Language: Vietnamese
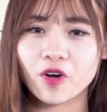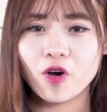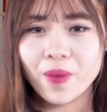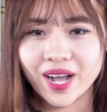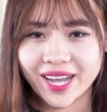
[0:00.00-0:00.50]
được
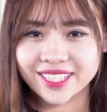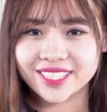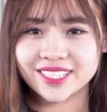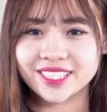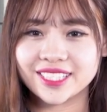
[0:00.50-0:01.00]
ốp bằng gạch
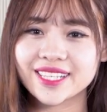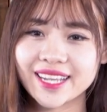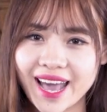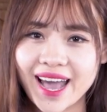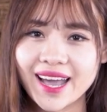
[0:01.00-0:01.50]
trang trí
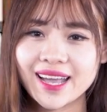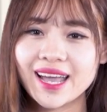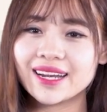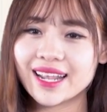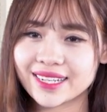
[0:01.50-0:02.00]
giả đá,
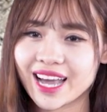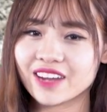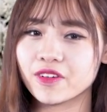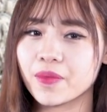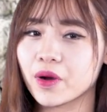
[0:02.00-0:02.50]
lan
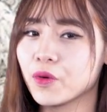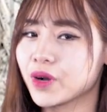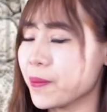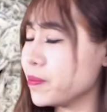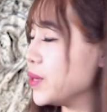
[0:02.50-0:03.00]
can và bậc ngũ
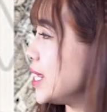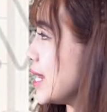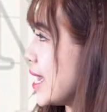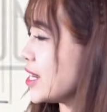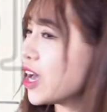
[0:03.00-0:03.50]
cấp đi
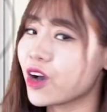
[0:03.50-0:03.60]
lên